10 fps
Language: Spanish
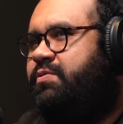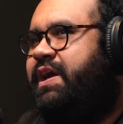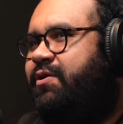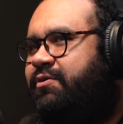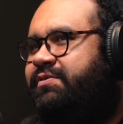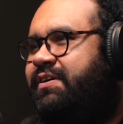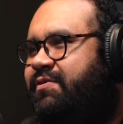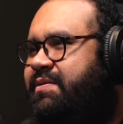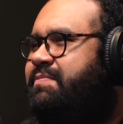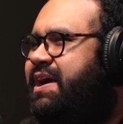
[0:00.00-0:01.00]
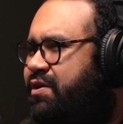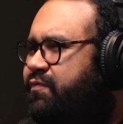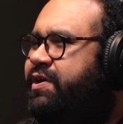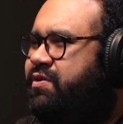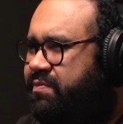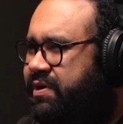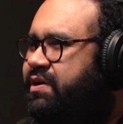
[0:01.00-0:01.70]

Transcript: Yo, José en mayo, fue como